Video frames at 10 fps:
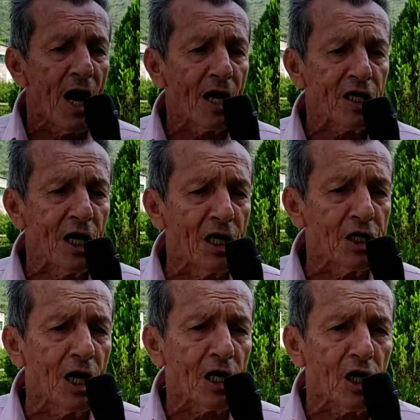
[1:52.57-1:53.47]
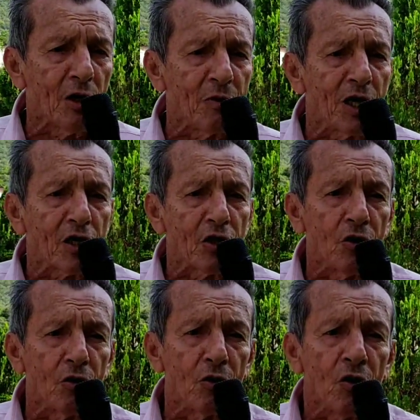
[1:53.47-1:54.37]
aquella que me
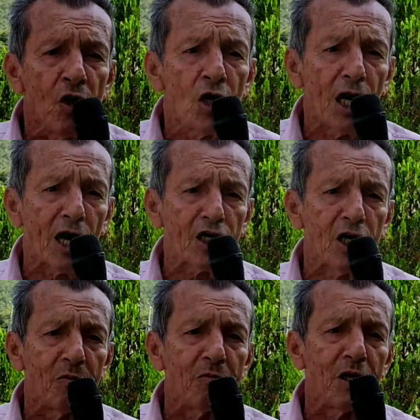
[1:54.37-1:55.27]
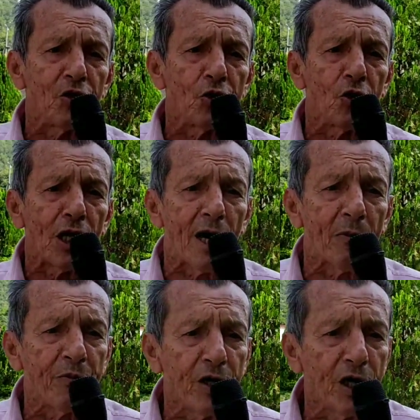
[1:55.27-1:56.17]
crió, la que me dio
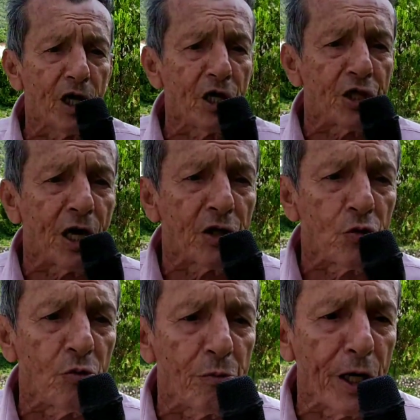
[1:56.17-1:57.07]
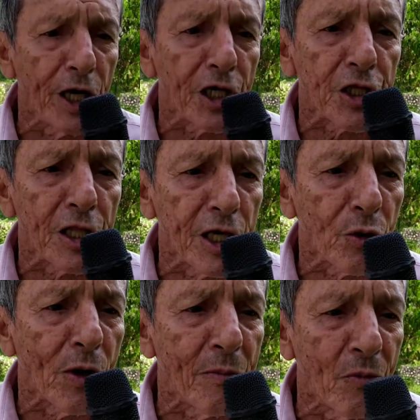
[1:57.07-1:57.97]
la vida y un
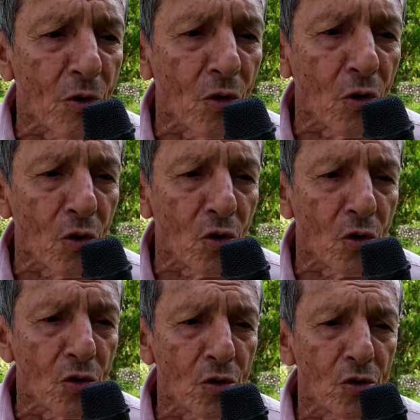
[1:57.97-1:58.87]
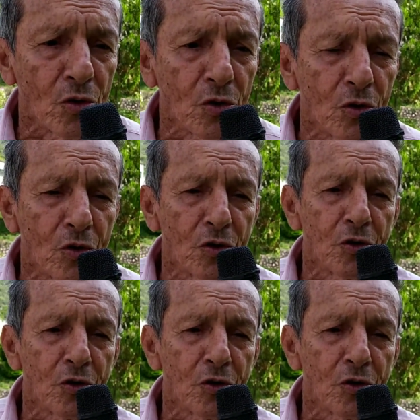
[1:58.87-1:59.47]
verdadero amor.